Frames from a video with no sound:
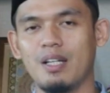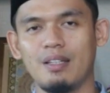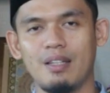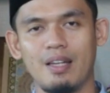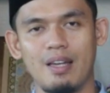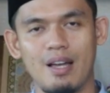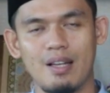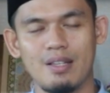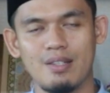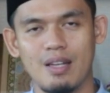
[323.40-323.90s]

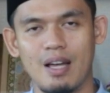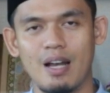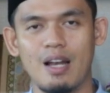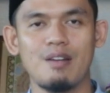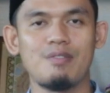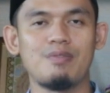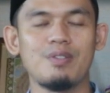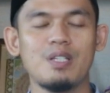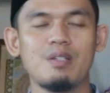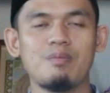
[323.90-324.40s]
kita yang
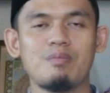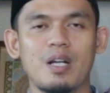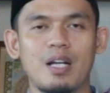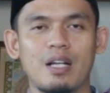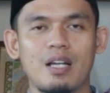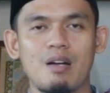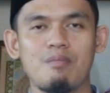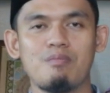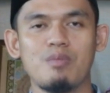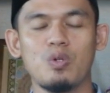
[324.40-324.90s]
salafi,
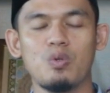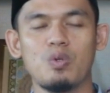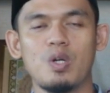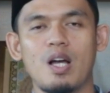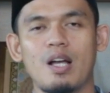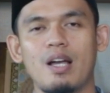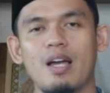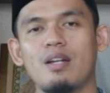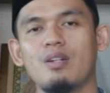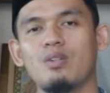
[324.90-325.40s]
mereka
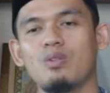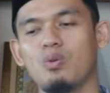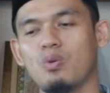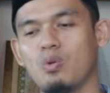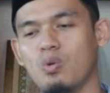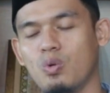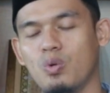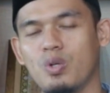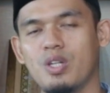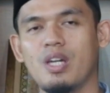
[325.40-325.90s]
menggunakan
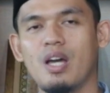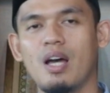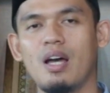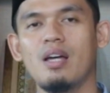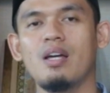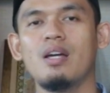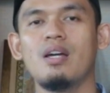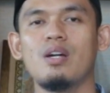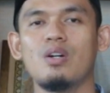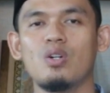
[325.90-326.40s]
uluhiyah,
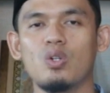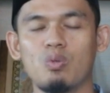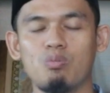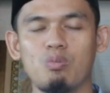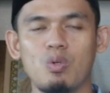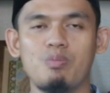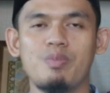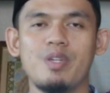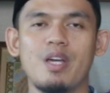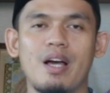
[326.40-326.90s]

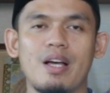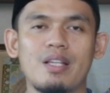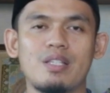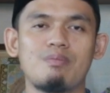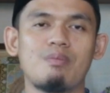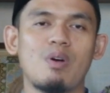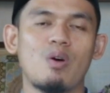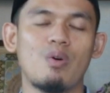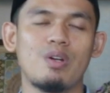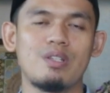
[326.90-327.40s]
rububiyah,
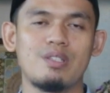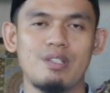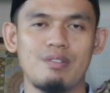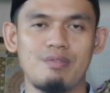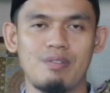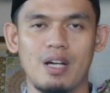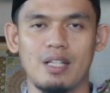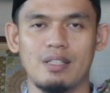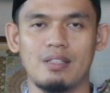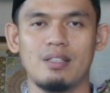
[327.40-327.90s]
asma wa
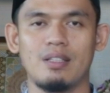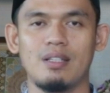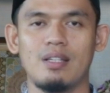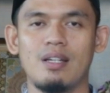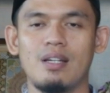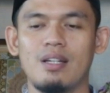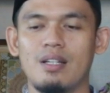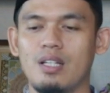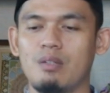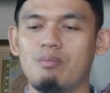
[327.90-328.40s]
sifat.
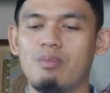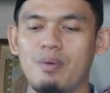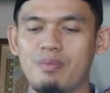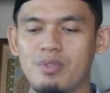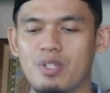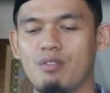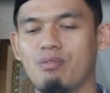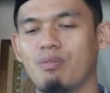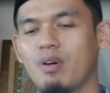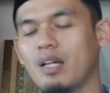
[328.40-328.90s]
Di
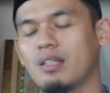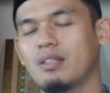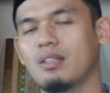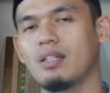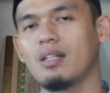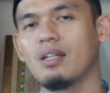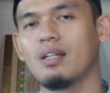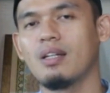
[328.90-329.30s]
bab sifat,